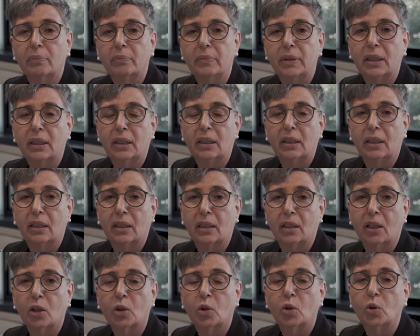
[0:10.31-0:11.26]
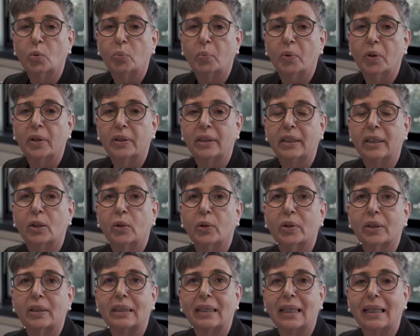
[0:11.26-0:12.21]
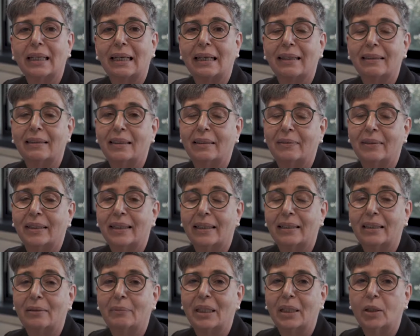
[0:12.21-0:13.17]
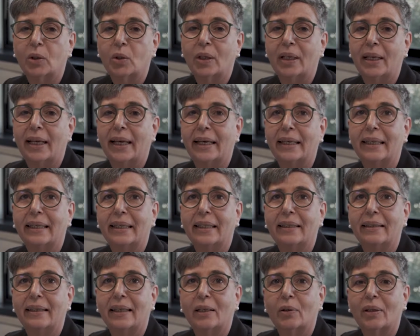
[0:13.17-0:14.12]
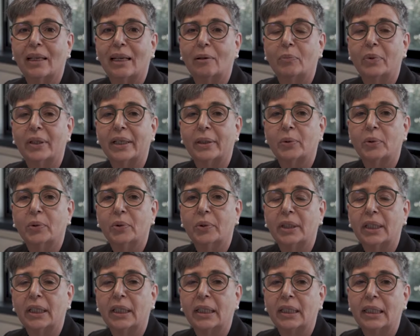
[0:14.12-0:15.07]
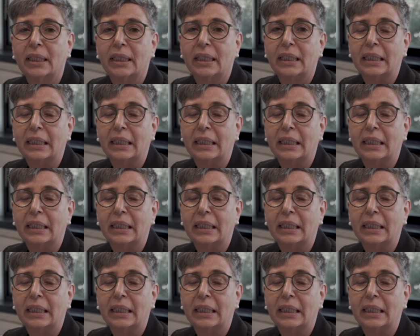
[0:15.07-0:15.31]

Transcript: mi occupo di coordinare l'attività dei miei colleghi, dei collaboratori,